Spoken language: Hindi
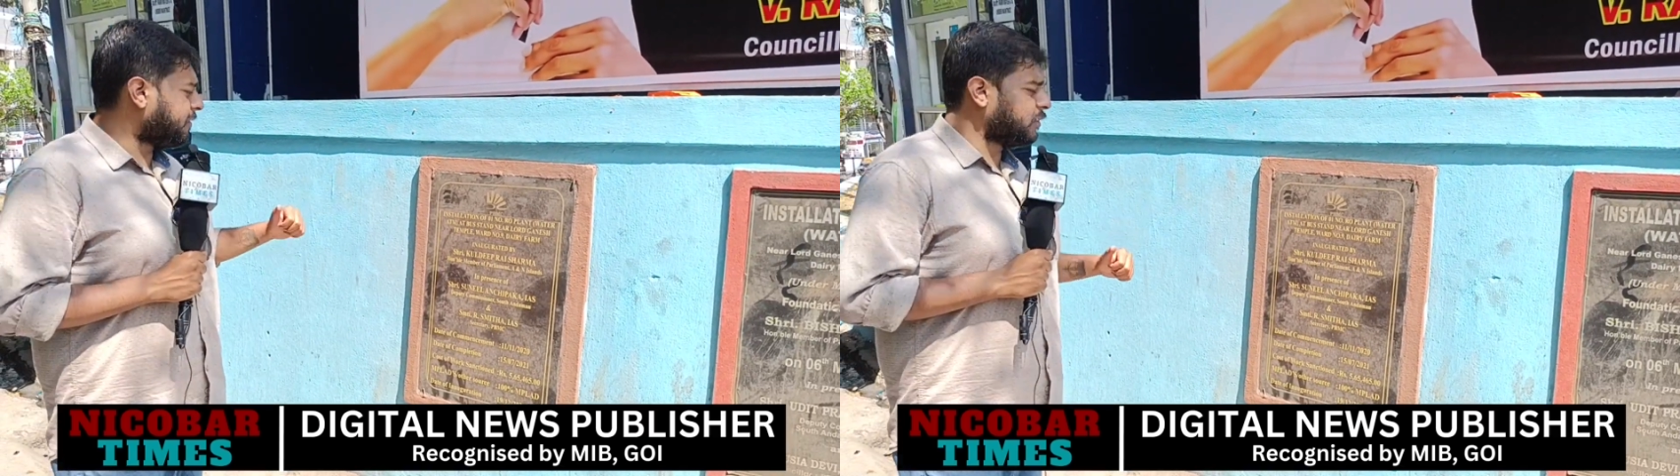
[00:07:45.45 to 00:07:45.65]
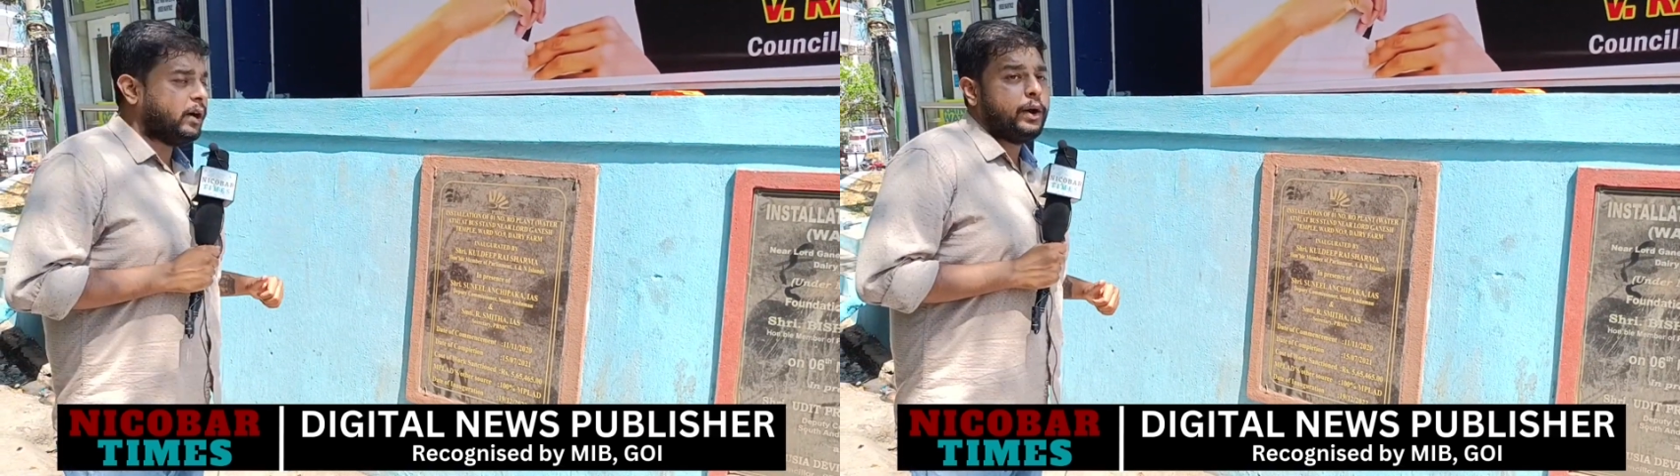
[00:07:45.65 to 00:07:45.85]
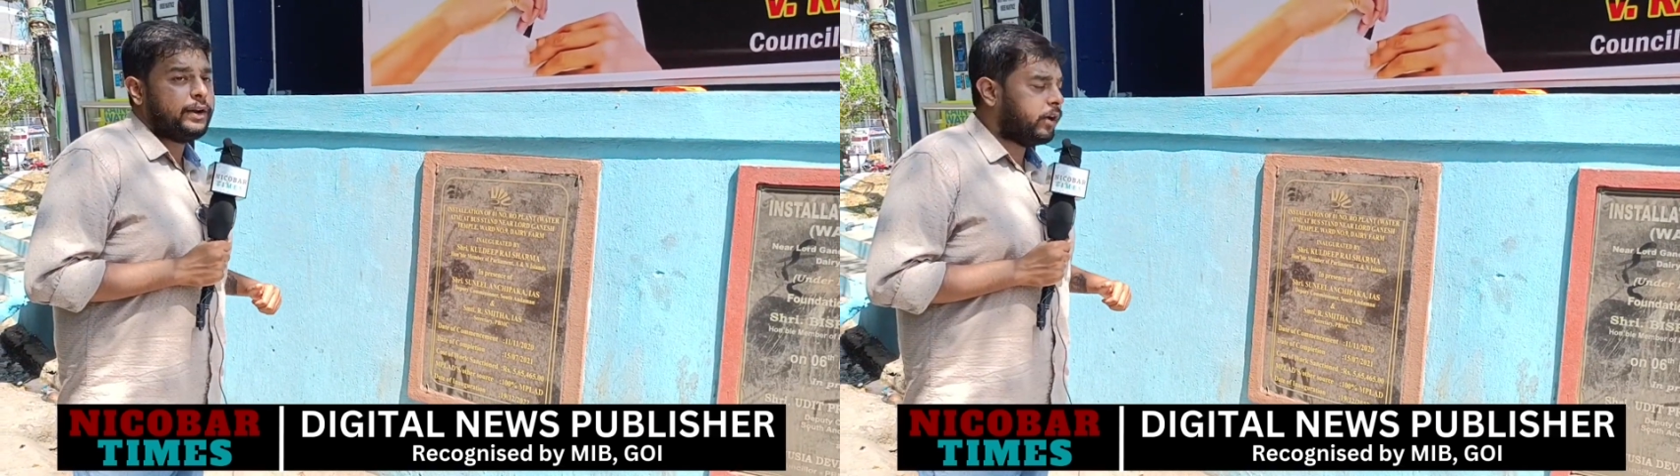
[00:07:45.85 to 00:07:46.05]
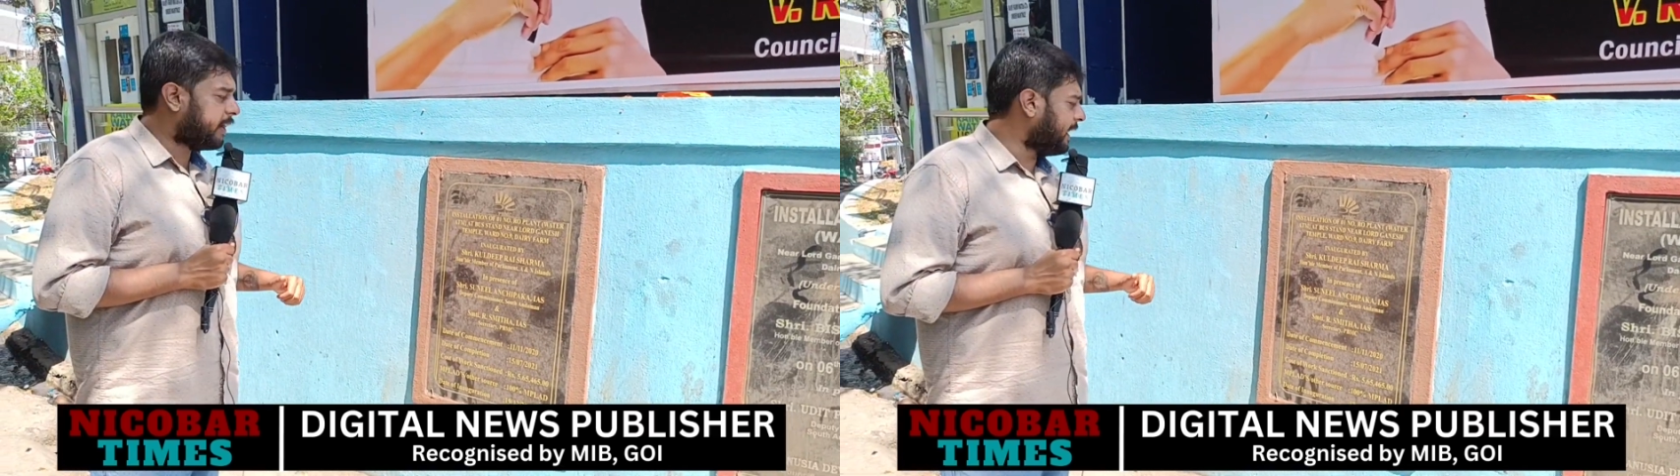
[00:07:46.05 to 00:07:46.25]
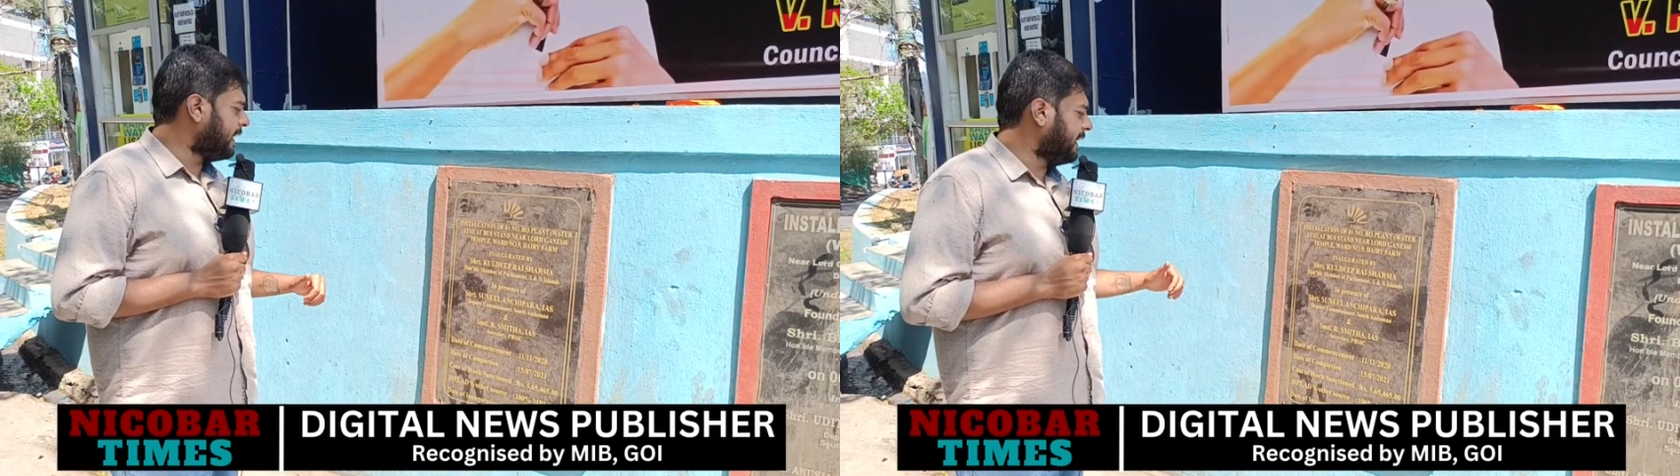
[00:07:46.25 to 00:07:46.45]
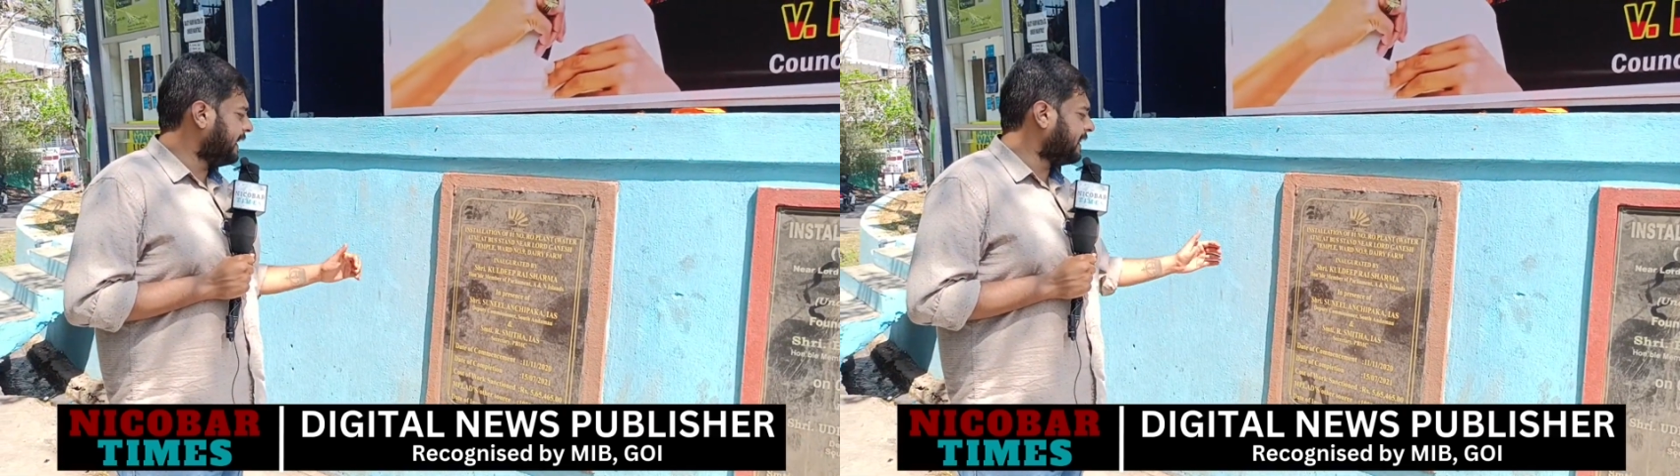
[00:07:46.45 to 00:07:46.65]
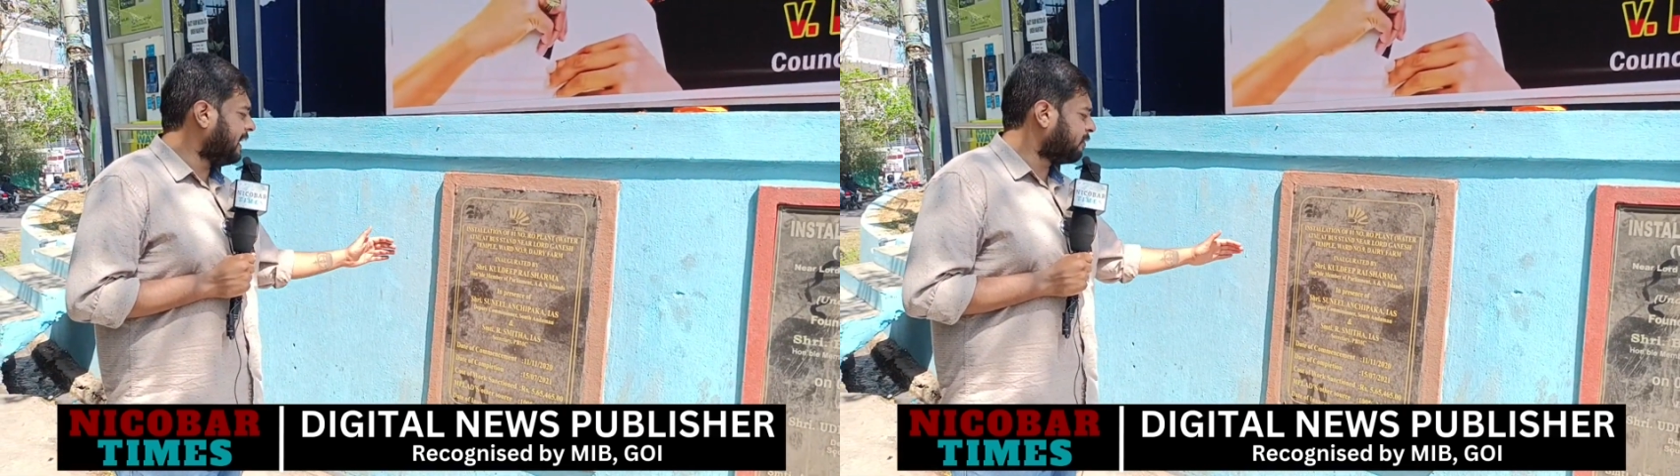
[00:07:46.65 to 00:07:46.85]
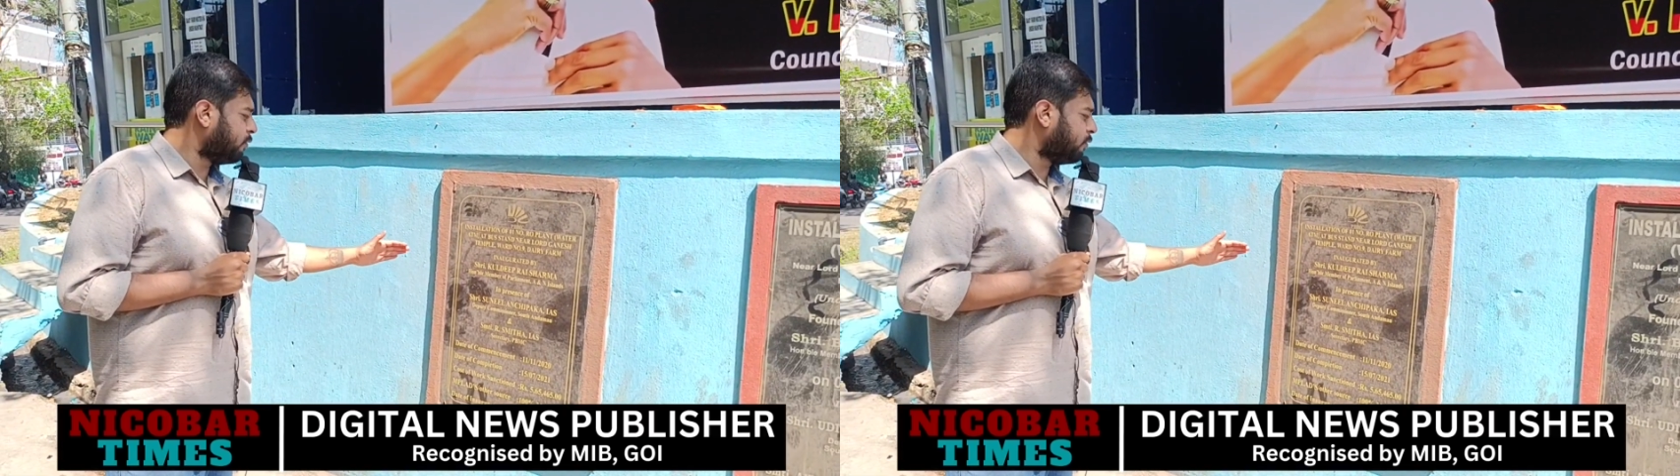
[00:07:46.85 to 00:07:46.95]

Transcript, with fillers: इसको इनाग्रेट किया था